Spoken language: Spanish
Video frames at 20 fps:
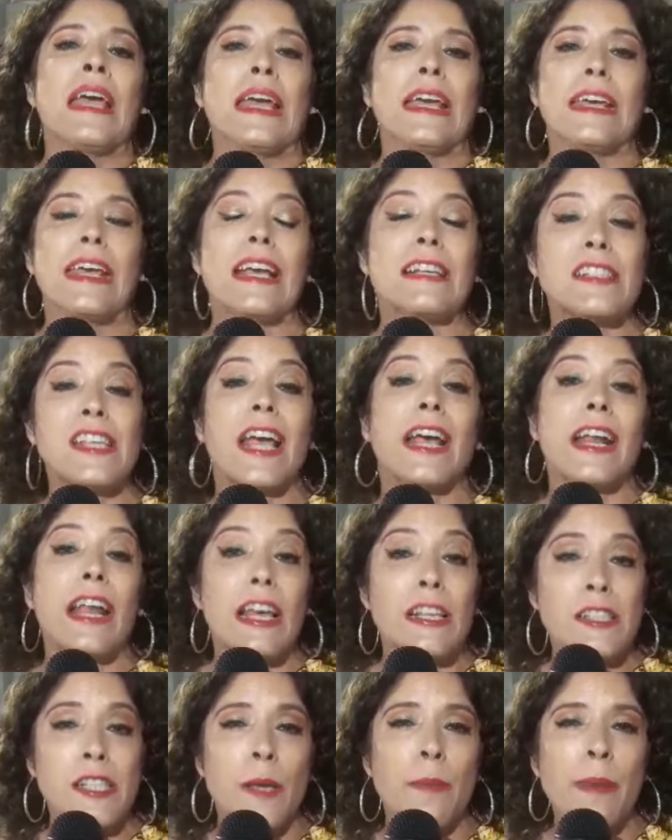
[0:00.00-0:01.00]
y ese
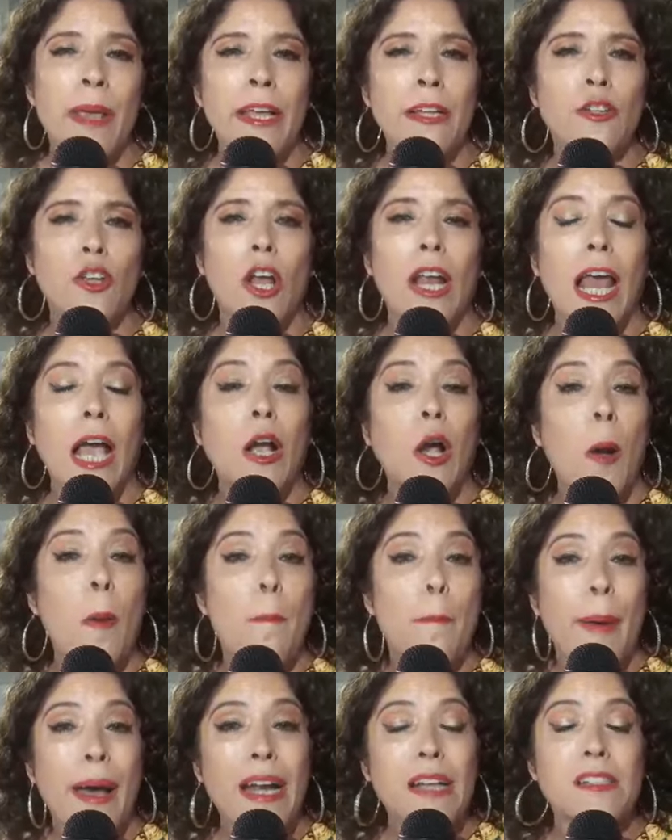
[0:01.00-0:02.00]
agradecimiento a las
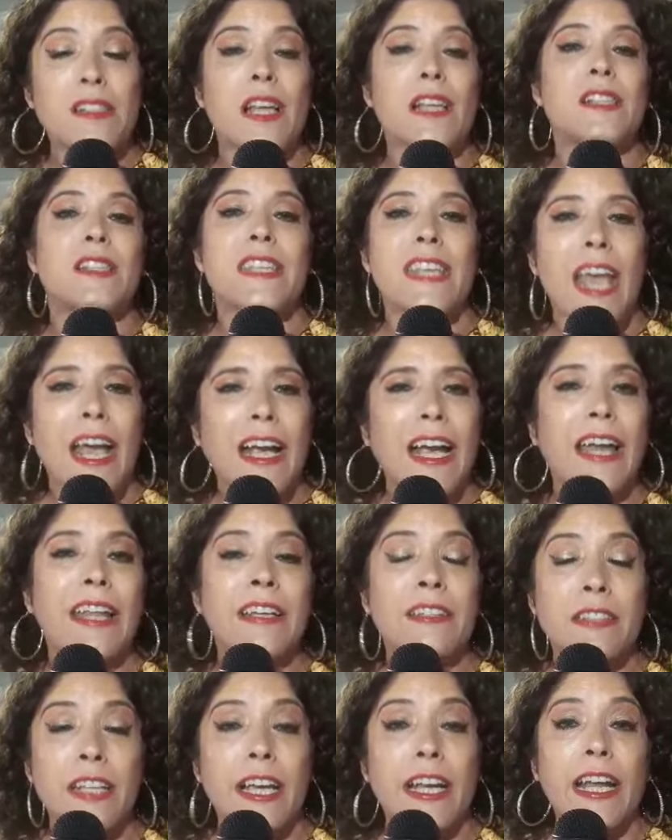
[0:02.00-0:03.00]
comparsas y a cada
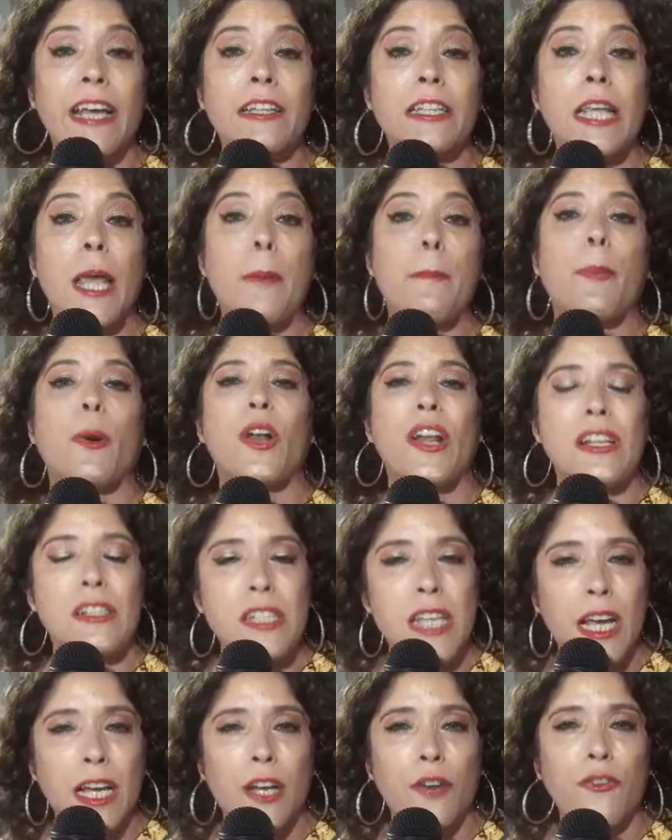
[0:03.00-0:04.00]
integrante por el
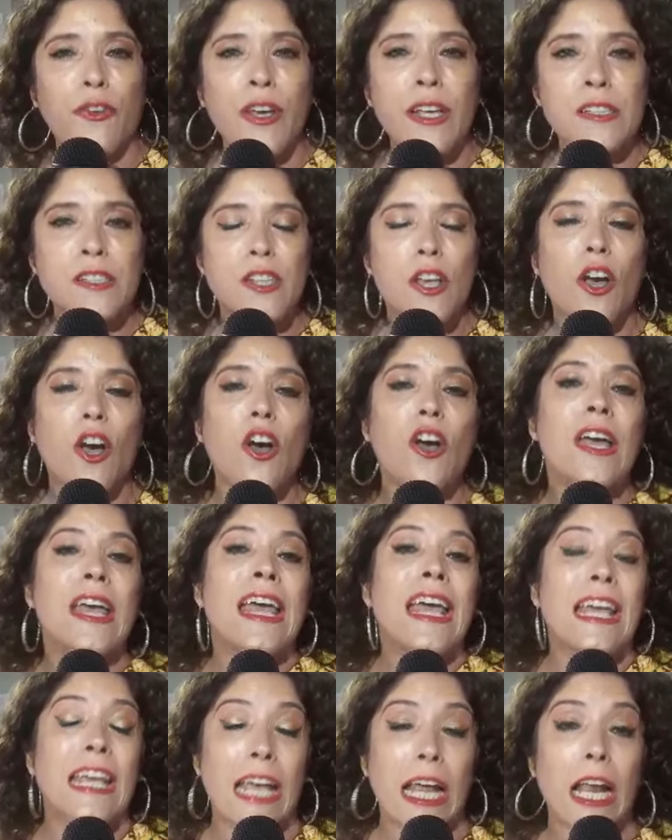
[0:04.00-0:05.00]
sacrificio
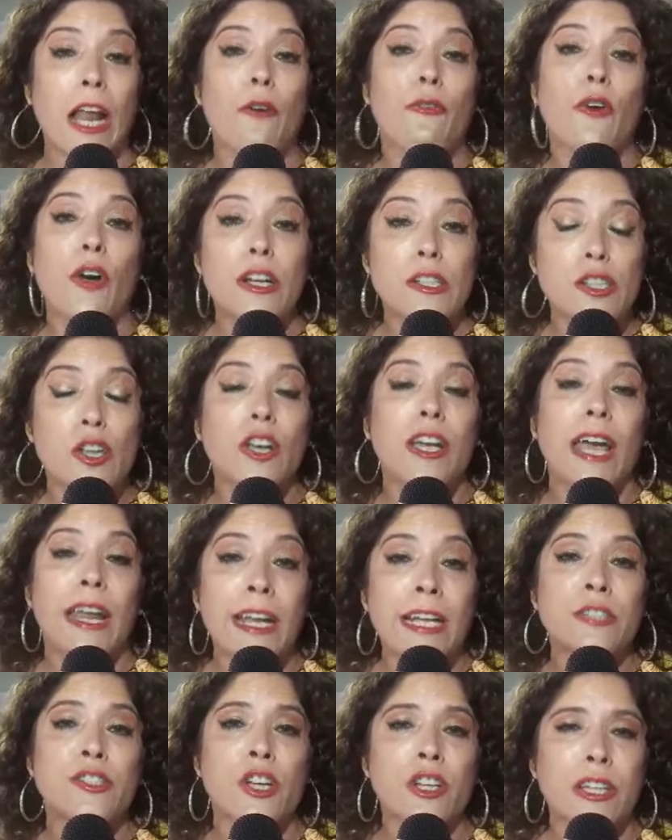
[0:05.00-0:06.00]
y el esfuerzo que han
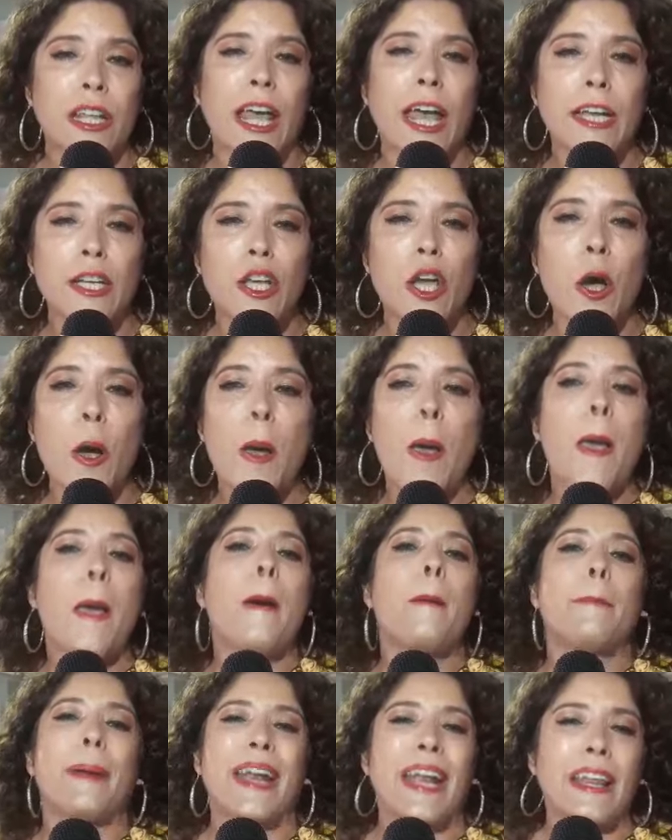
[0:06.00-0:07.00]
hecho este año
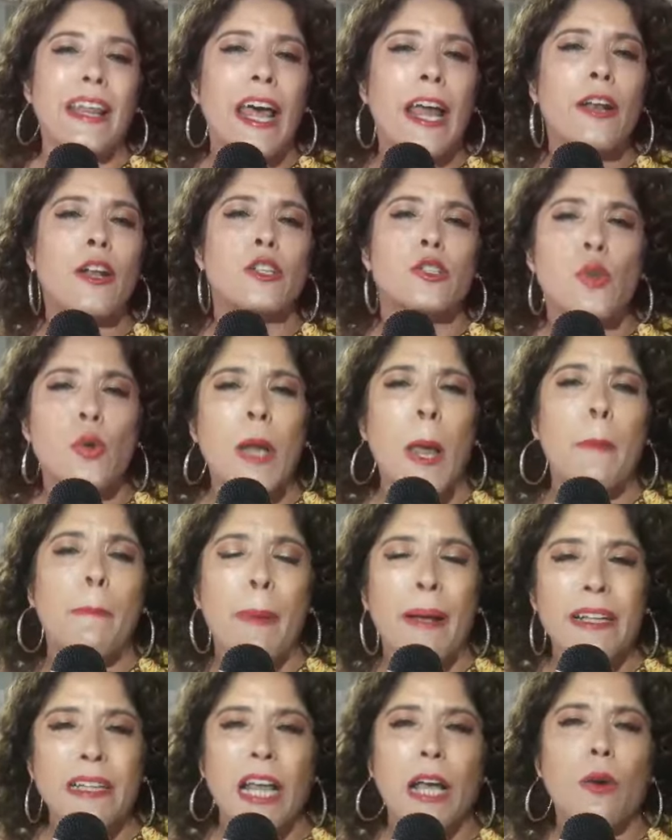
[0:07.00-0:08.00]
para darnos una
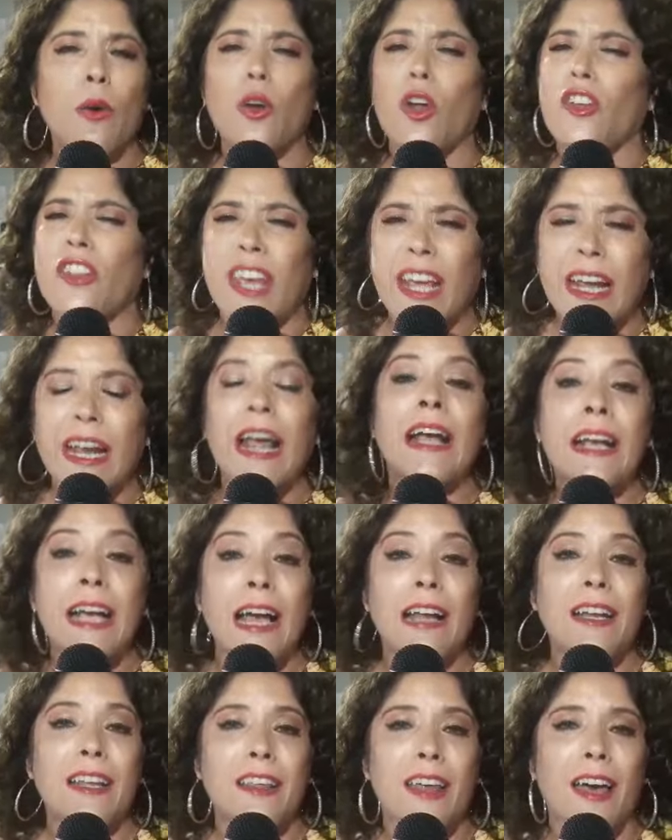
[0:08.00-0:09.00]
de gran
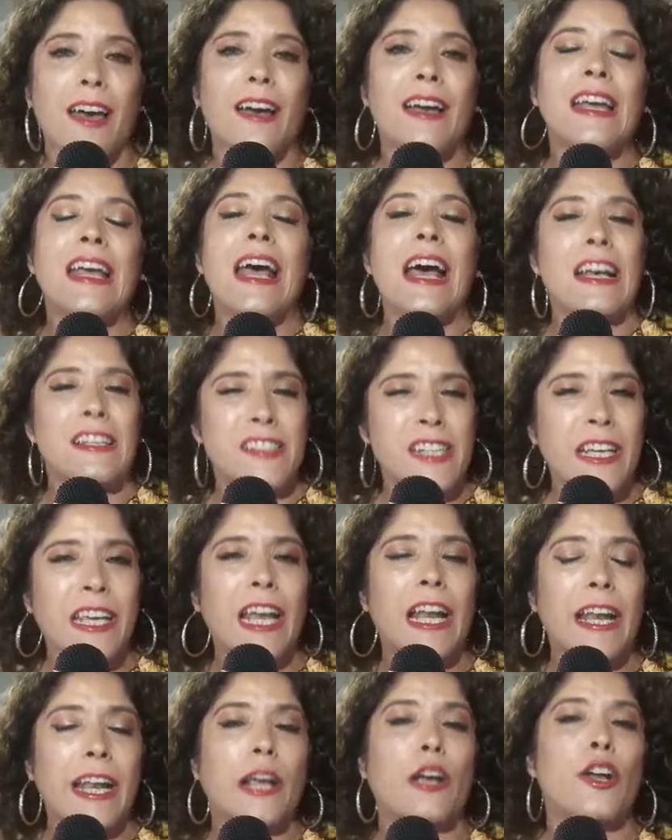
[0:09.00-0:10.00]
calidad. Así que
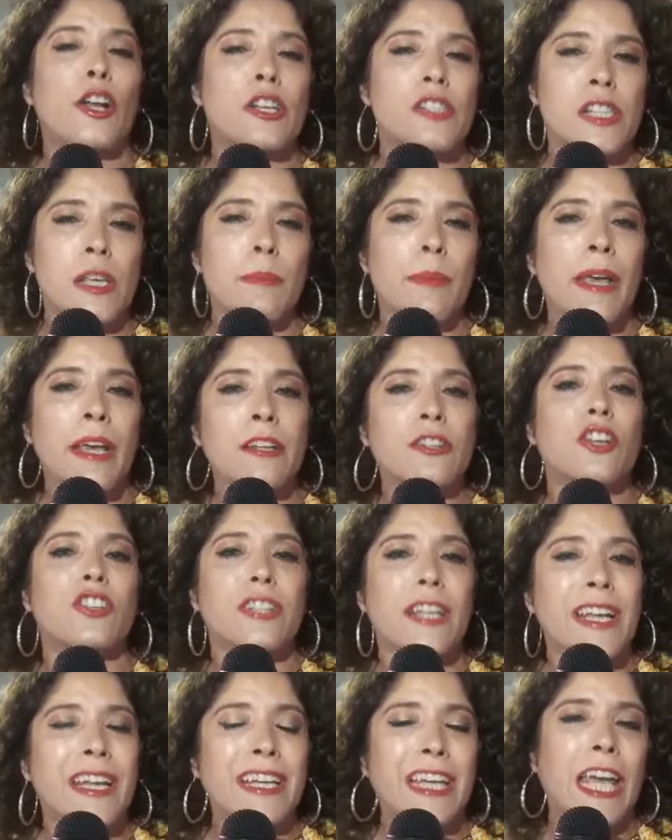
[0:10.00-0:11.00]
el reconocimiento
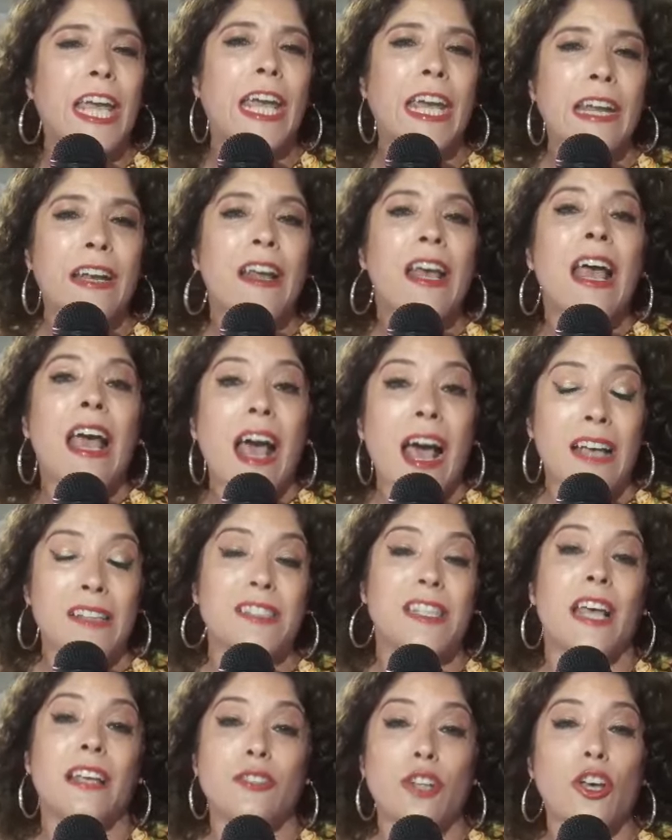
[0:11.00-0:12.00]
tiene que ir
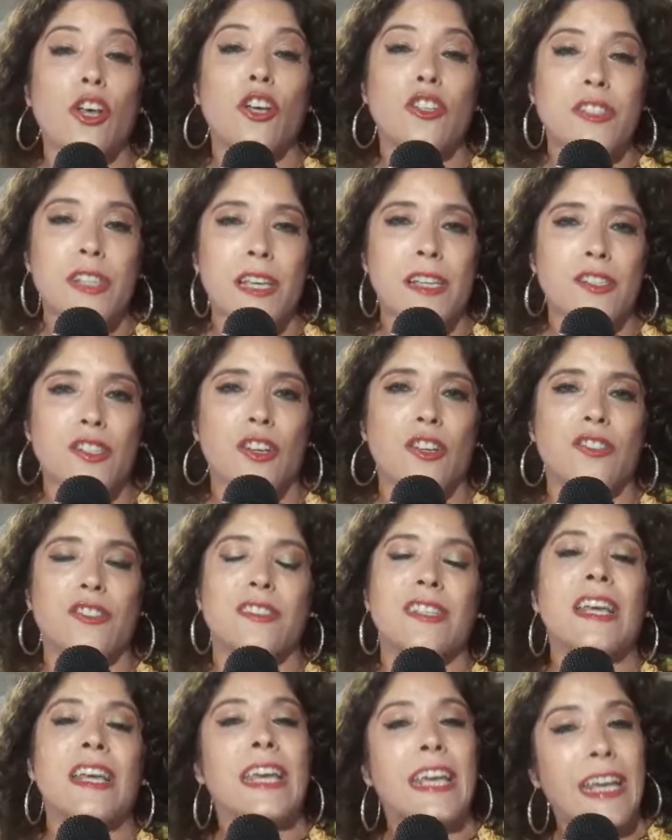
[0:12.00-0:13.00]
hacia todos ellos.
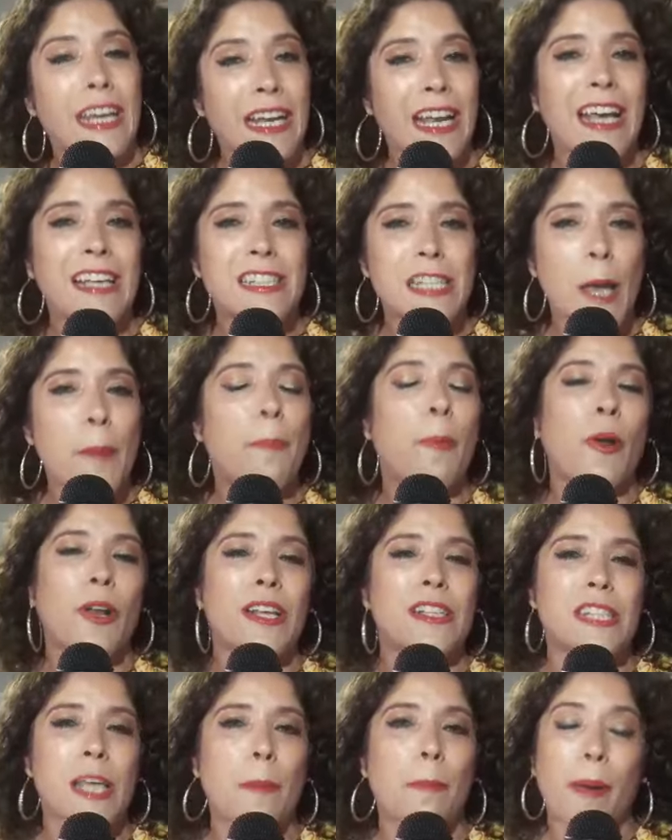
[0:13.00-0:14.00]
Y gracias por
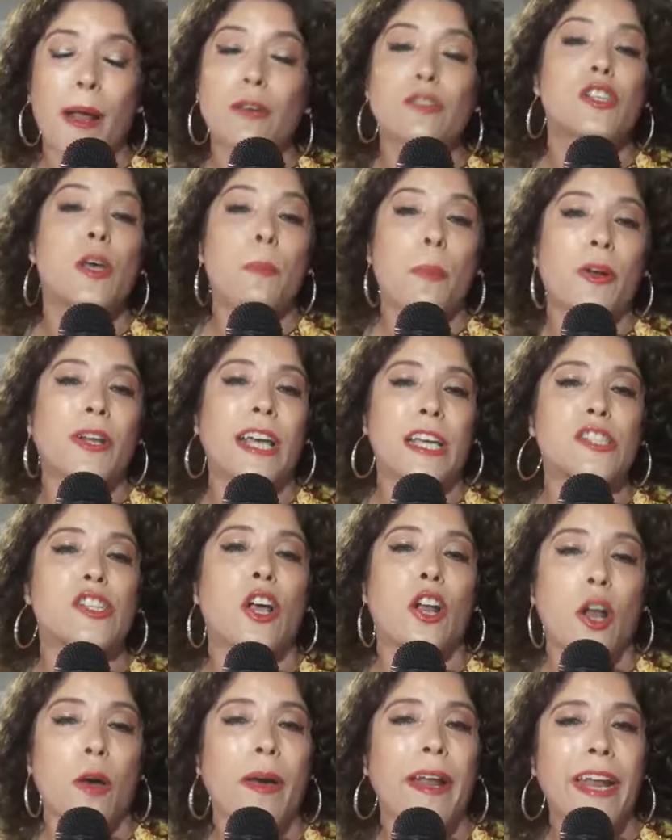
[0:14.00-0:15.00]
ese aplauso porque
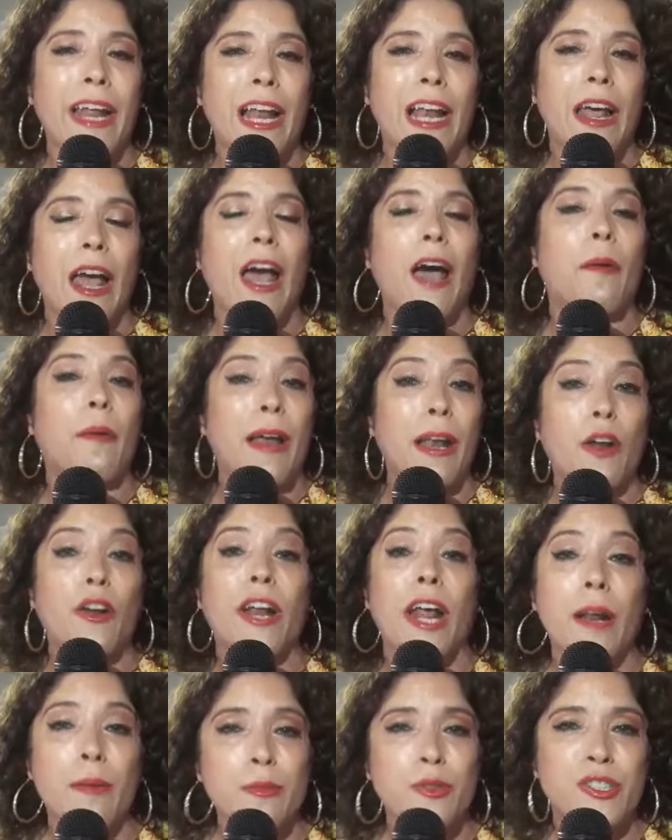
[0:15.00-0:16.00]
ellos lo van a,
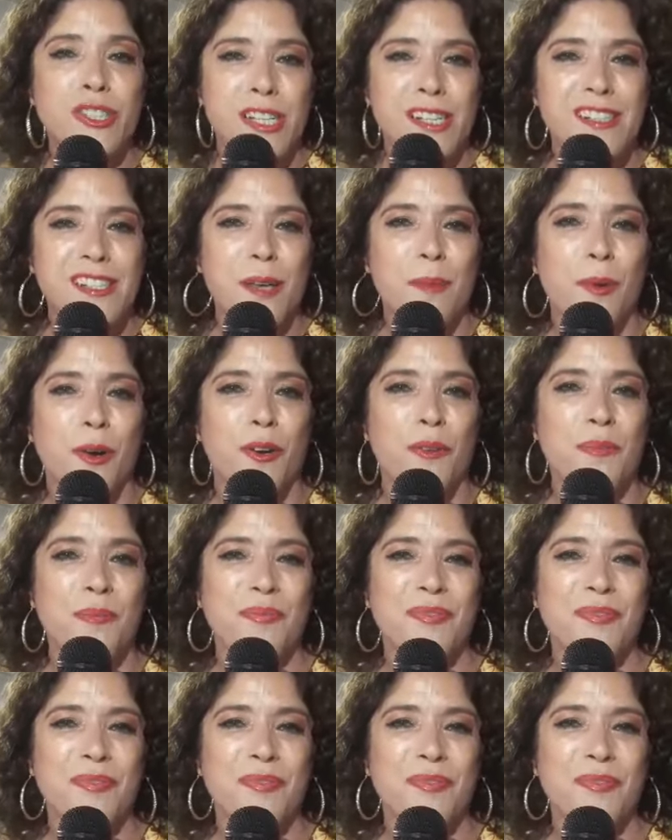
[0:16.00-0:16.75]
valorar muchísimo.